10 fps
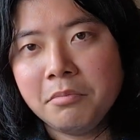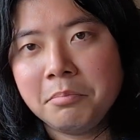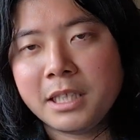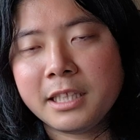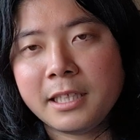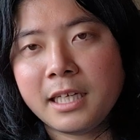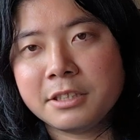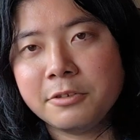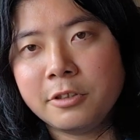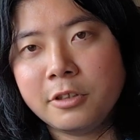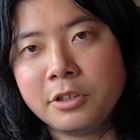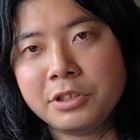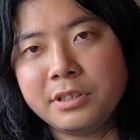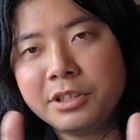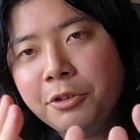まあ、ただ、そ
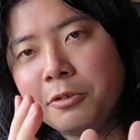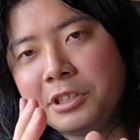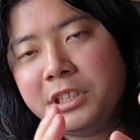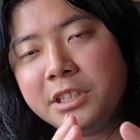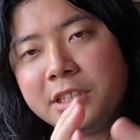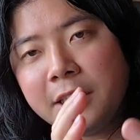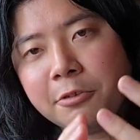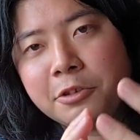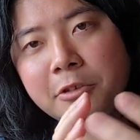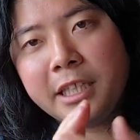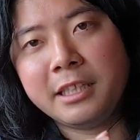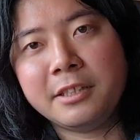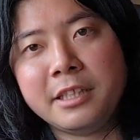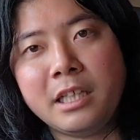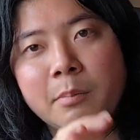の、今日1日だとちょっとあれな
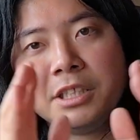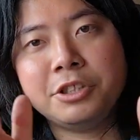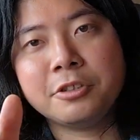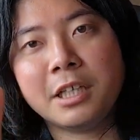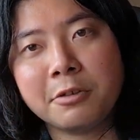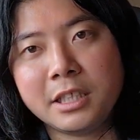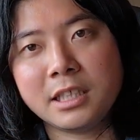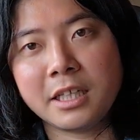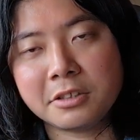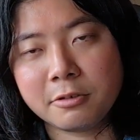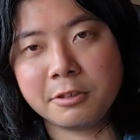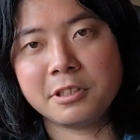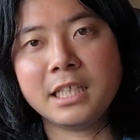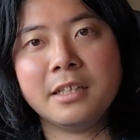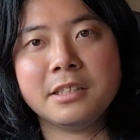んで、まあ、1週間とか1ヶ月とか
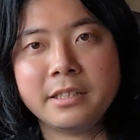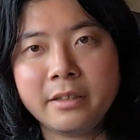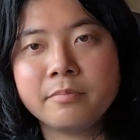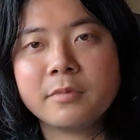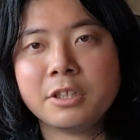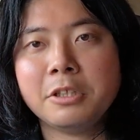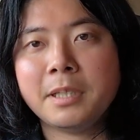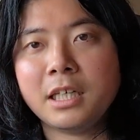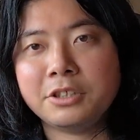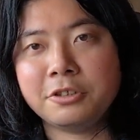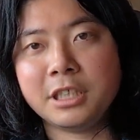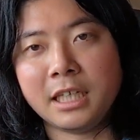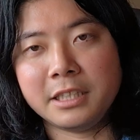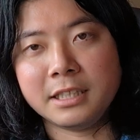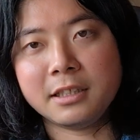の期間ですね。例えば、12
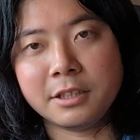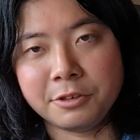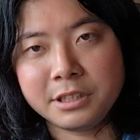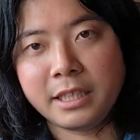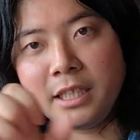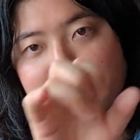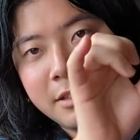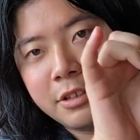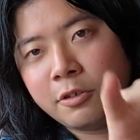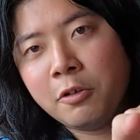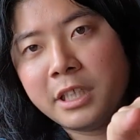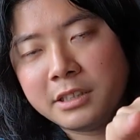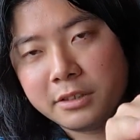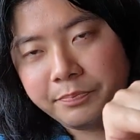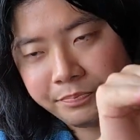ヶ月あったとして、今
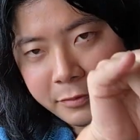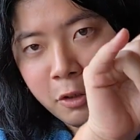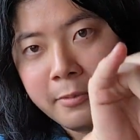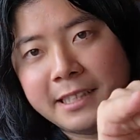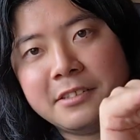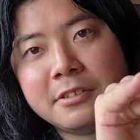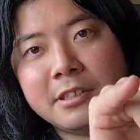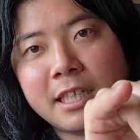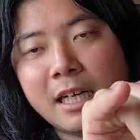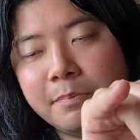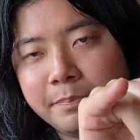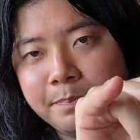月、どこまで進んだか。